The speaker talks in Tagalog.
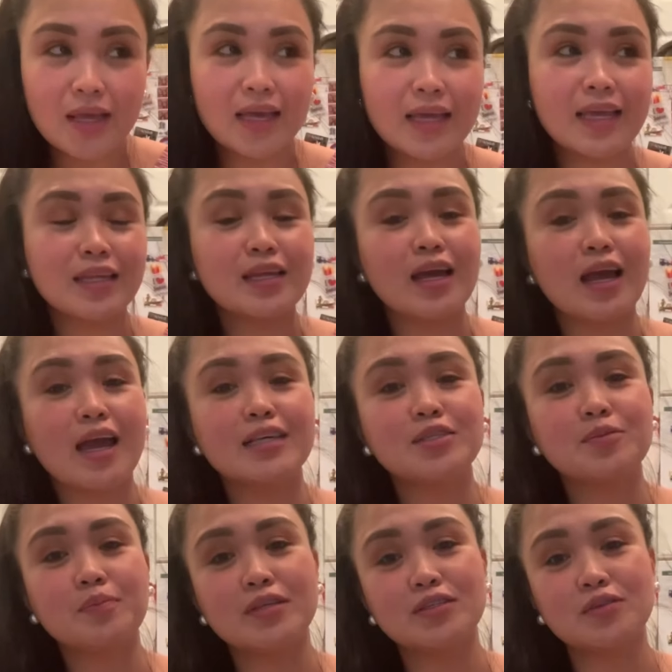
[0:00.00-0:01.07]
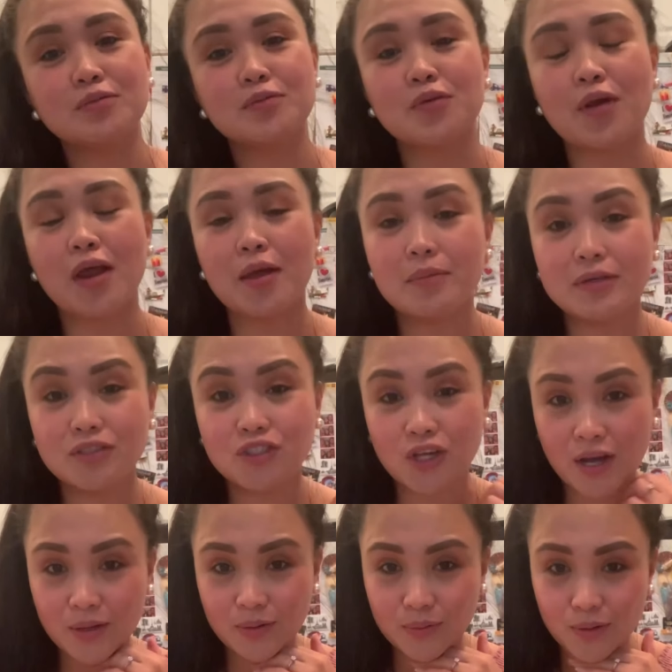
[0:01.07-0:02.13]
Again guys, please subscribe my
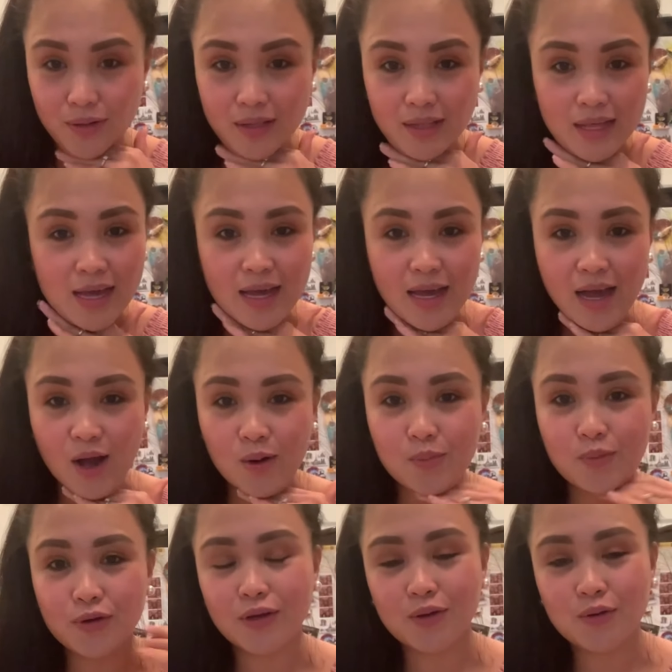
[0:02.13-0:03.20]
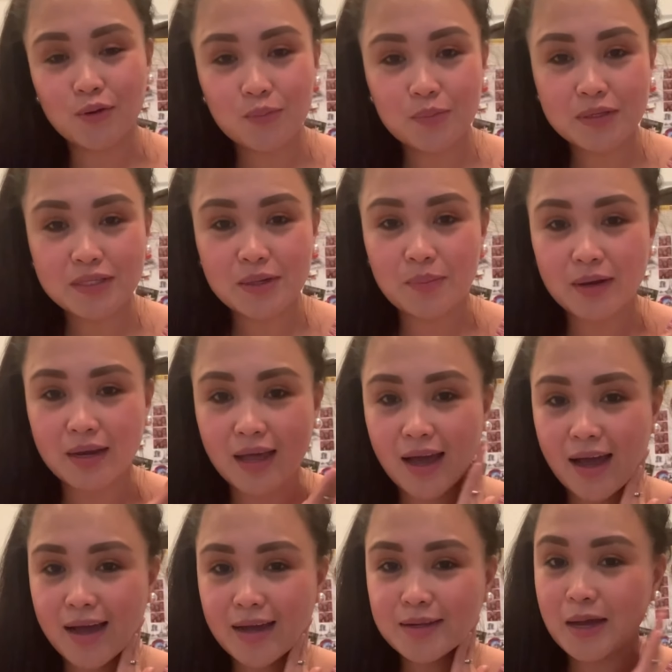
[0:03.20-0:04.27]
channel. Ako po ay nag-uumpisa pala
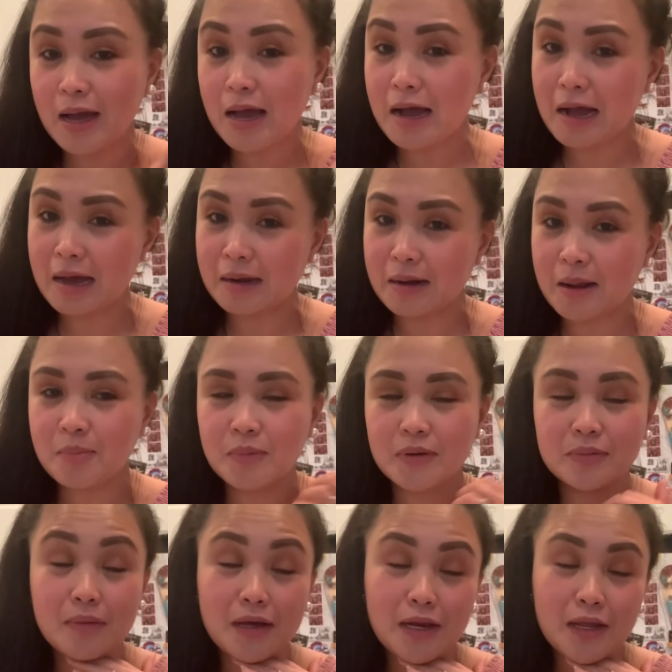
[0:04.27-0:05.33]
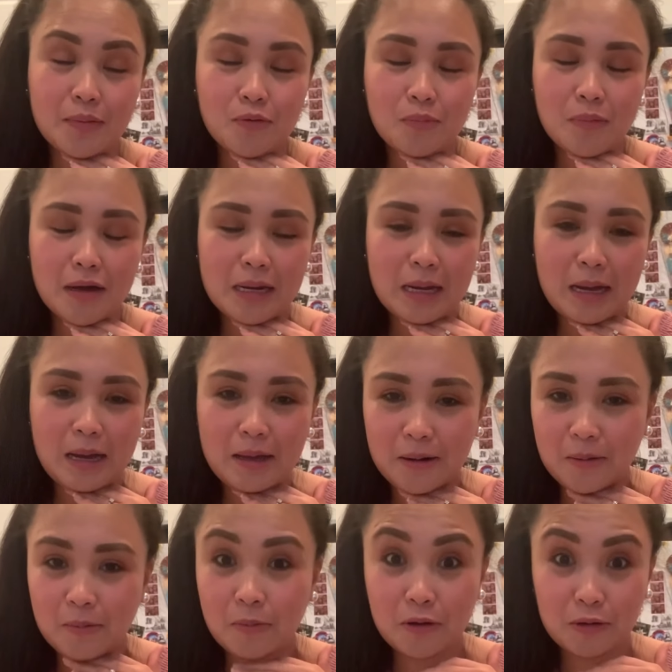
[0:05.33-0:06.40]
ang nangangarap at malay mo balang
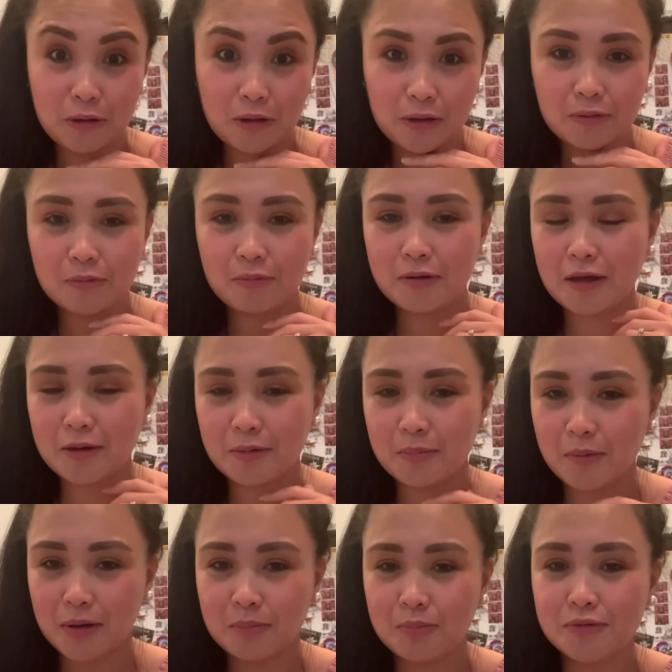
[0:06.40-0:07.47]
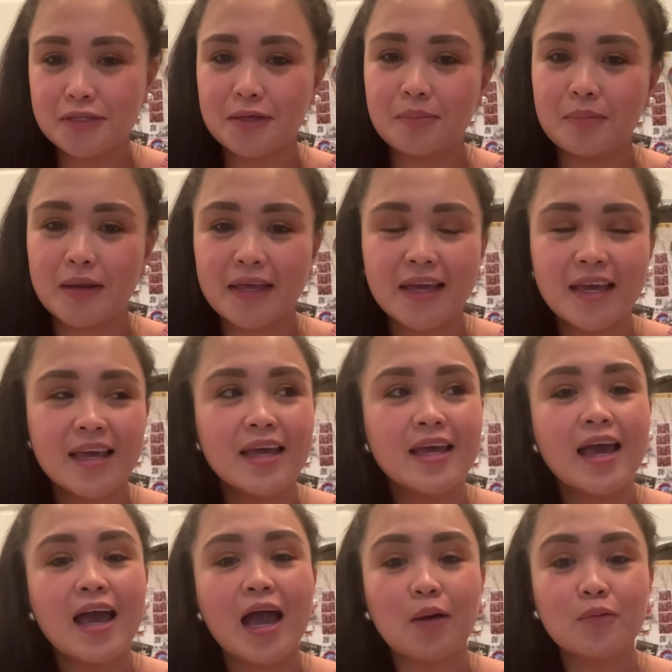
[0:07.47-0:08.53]
araw. Honey, wala namang imposible.
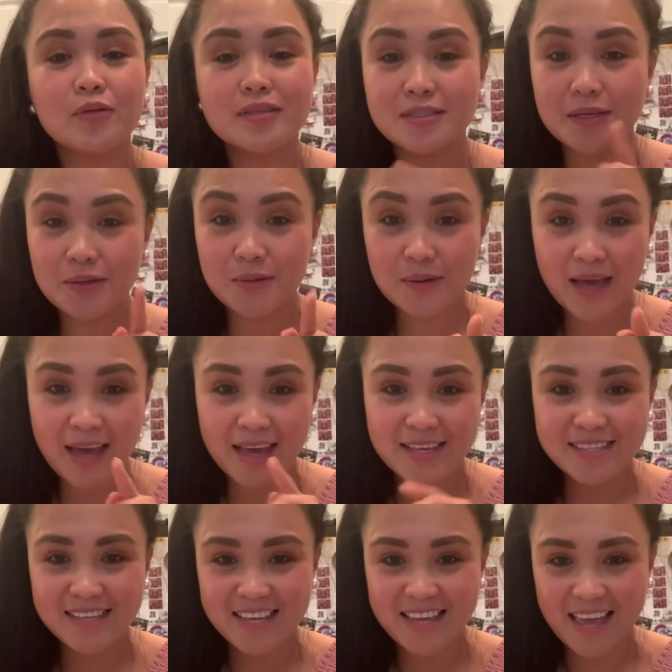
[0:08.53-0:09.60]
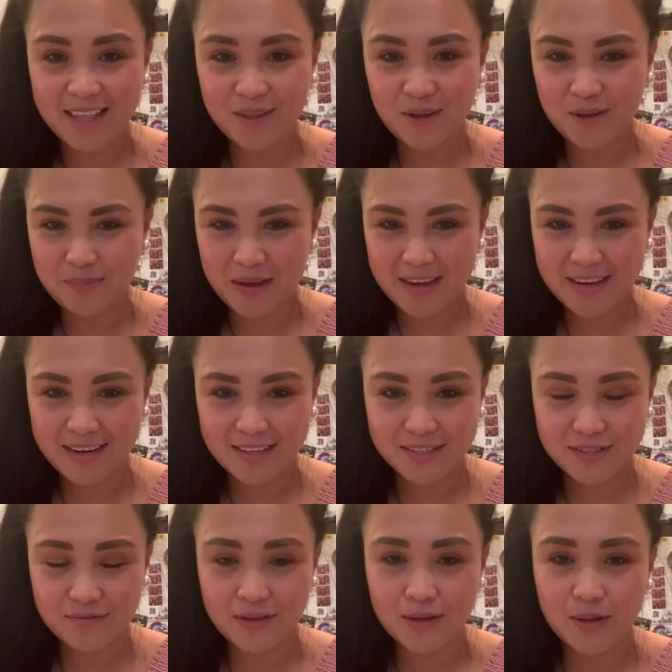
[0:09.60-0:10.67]
I will see you guys again on my
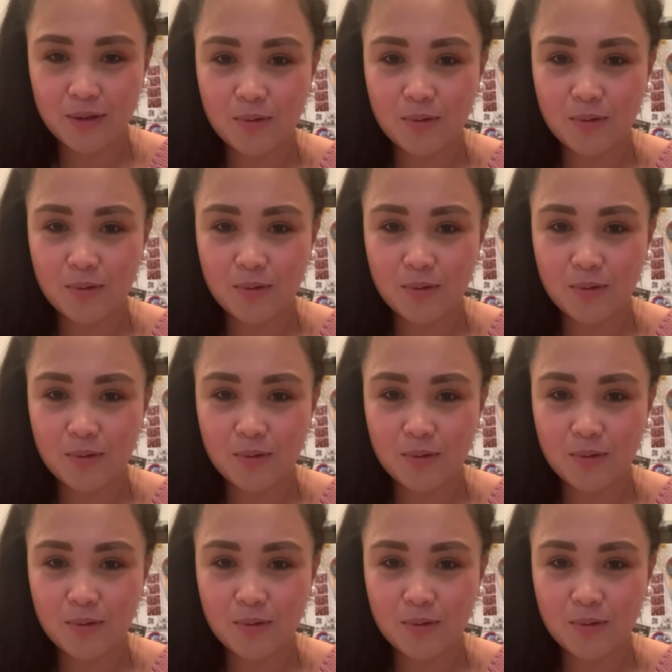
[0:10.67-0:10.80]
next video.